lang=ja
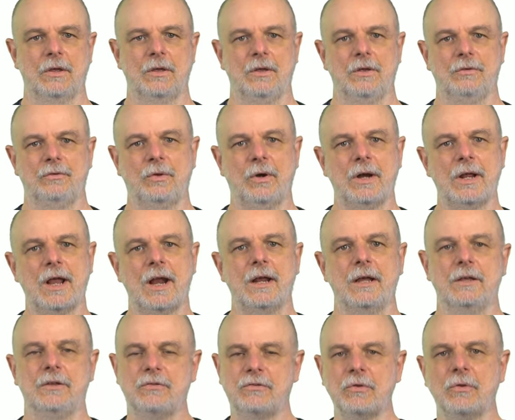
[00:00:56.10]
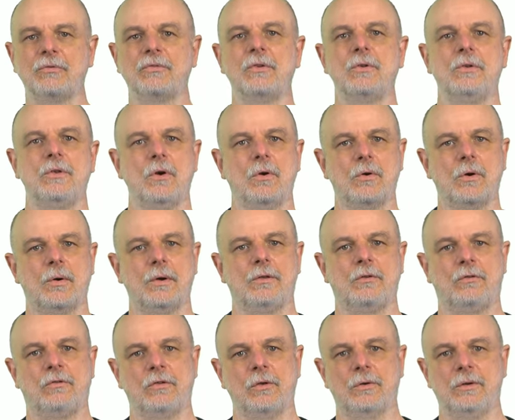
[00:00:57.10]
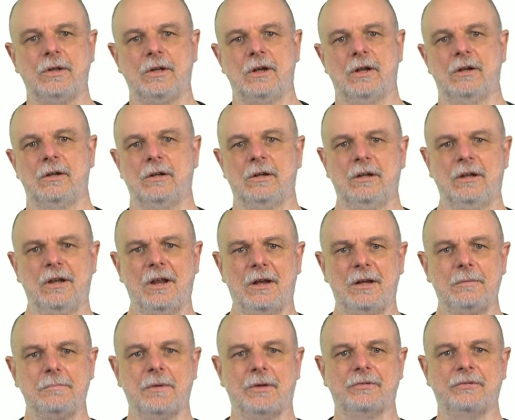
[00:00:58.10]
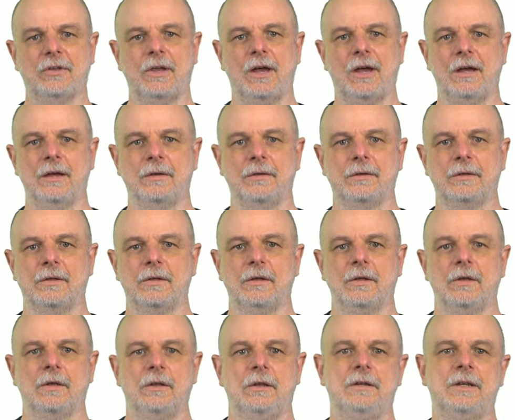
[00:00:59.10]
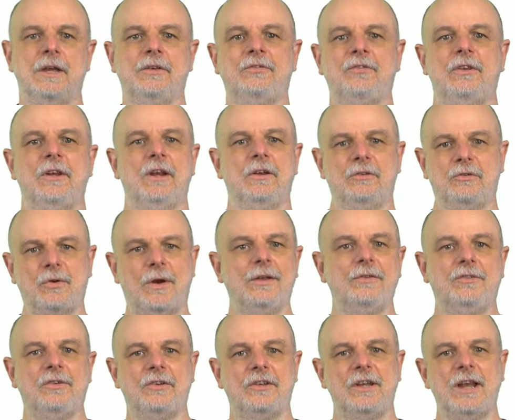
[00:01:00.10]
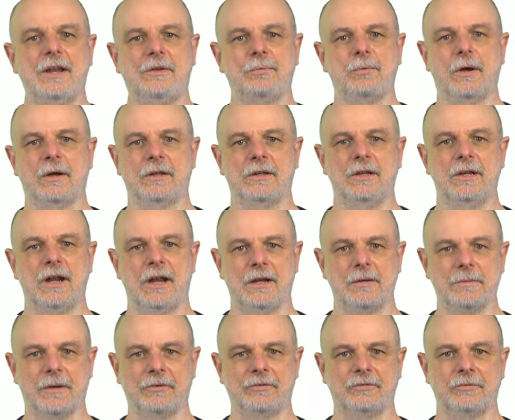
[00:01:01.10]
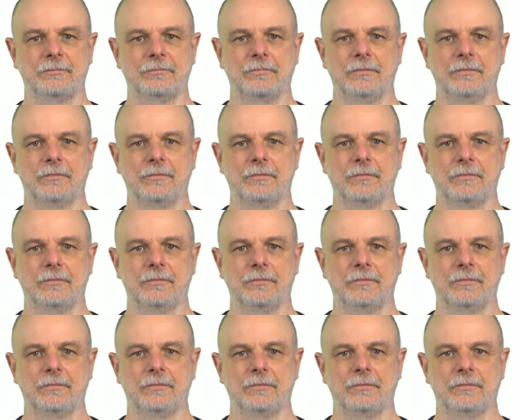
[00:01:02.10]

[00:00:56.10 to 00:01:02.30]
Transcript: それから、一つの用語が必要になりますが、デステトランジットネットワークになります。